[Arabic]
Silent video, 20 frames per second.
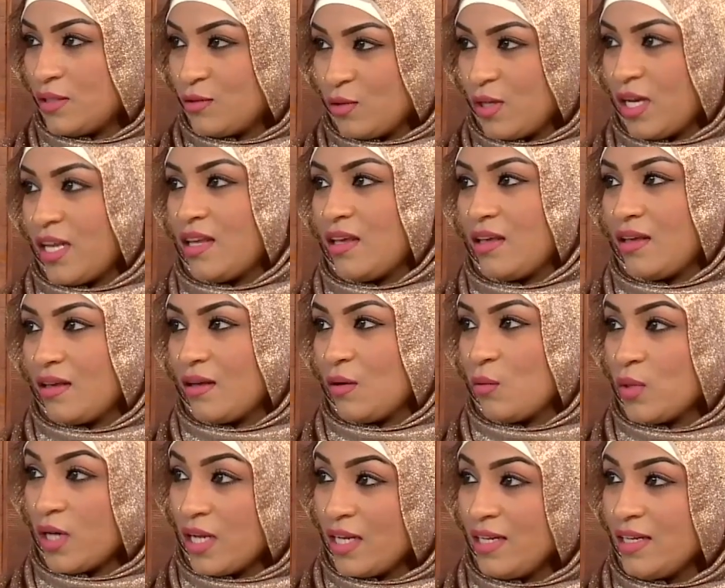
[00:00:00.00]
تقول لك ايه
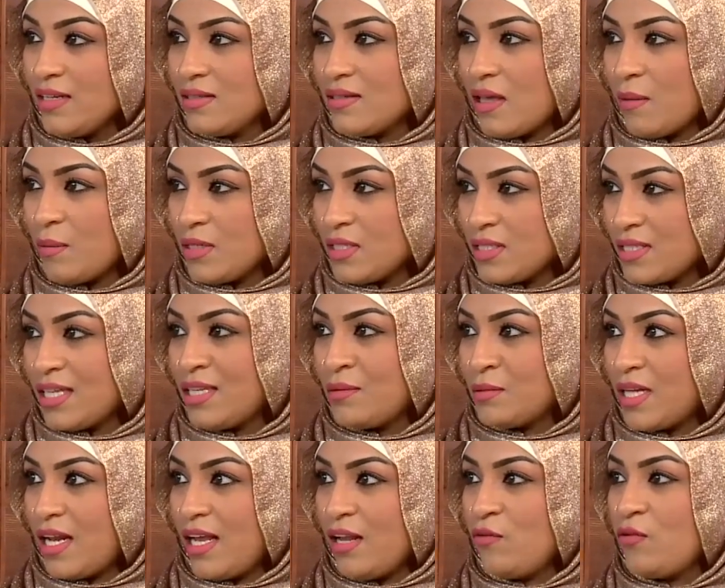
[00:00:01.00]
والله لقيت صاحبتي
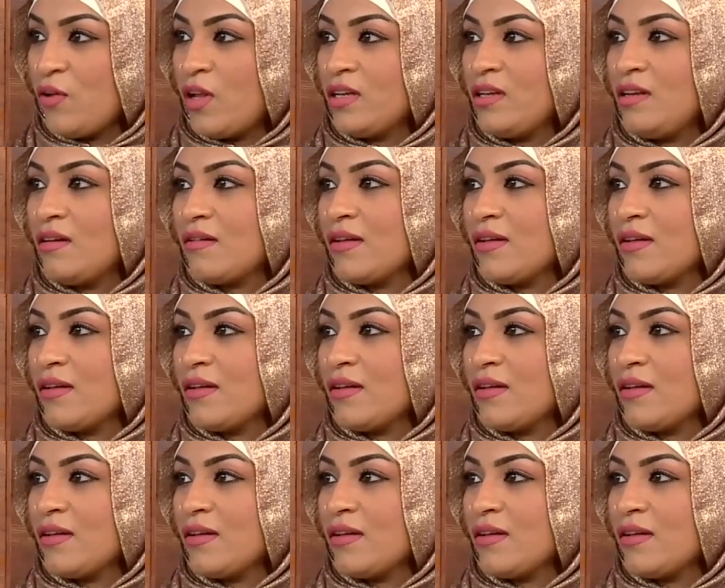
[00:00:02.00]
استخدمت الحاجه الفلانيه